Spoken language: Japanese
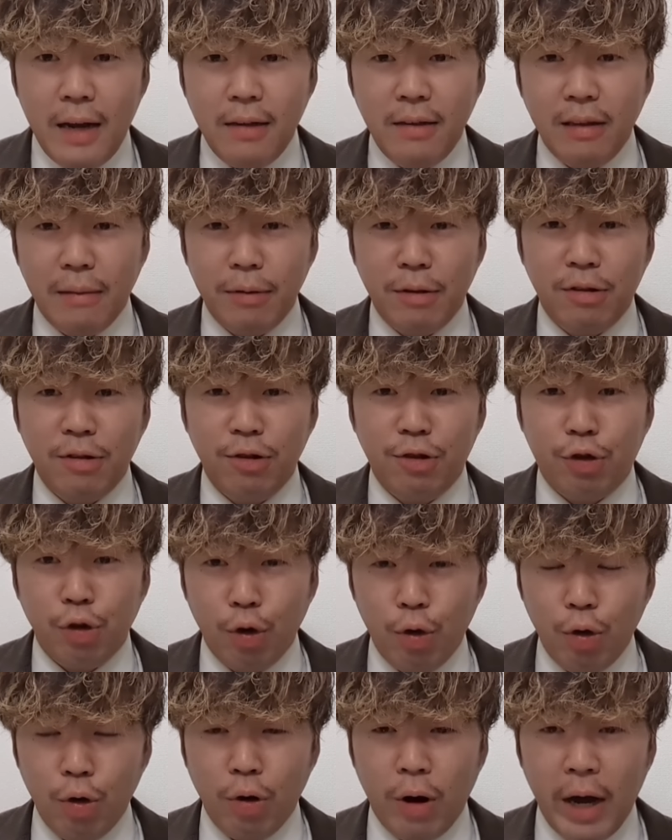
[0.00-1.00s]
あエリザベス
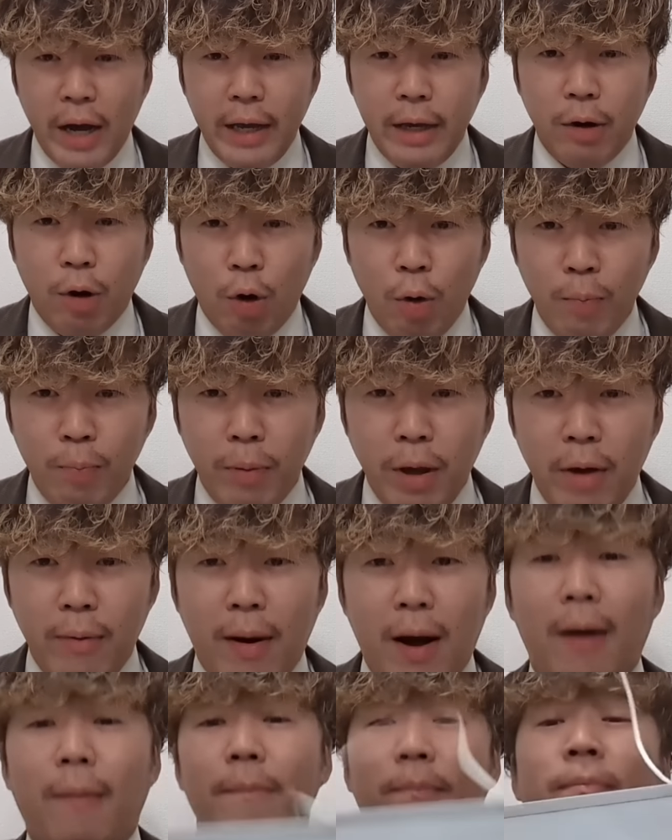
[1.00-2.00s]
女王杯本命
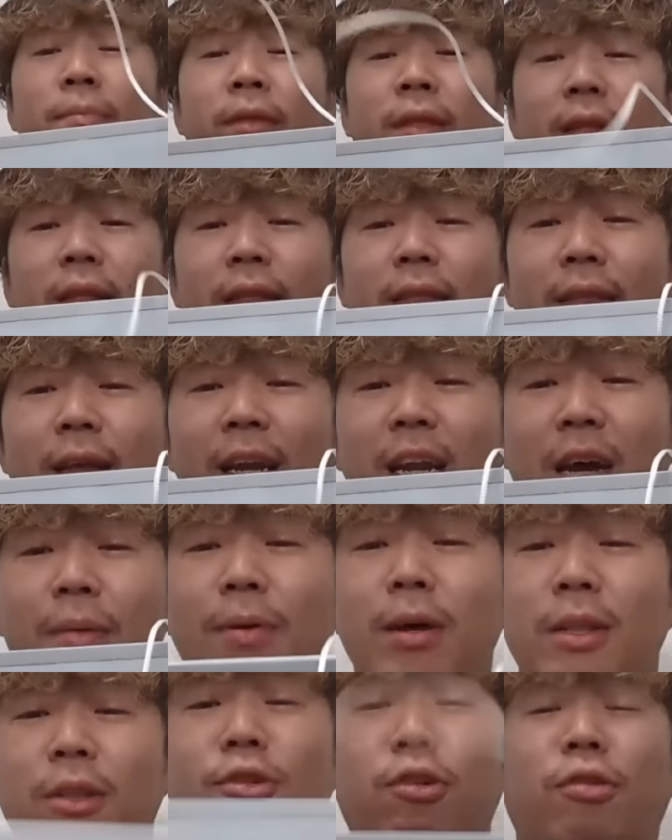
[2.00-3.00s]
は7
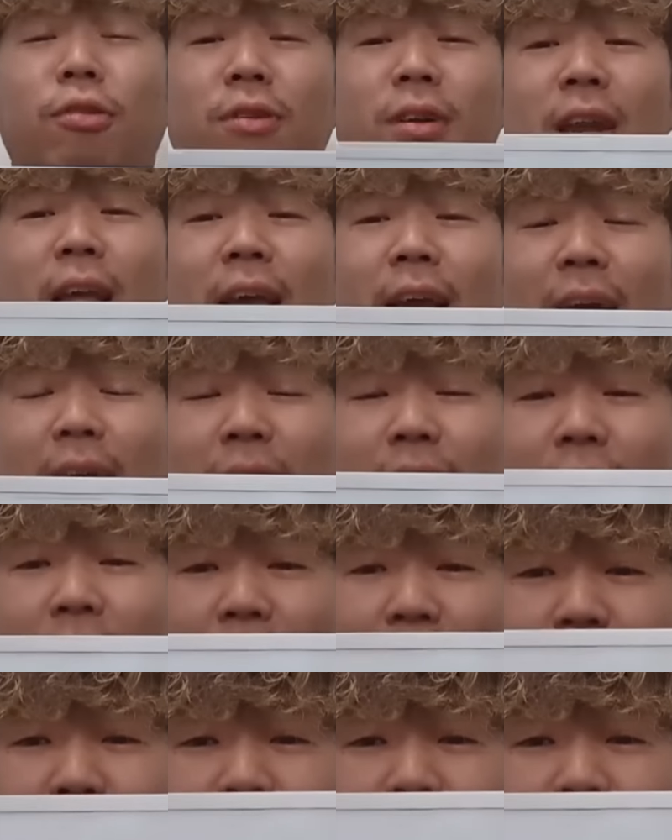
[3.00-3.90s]
番のレガレ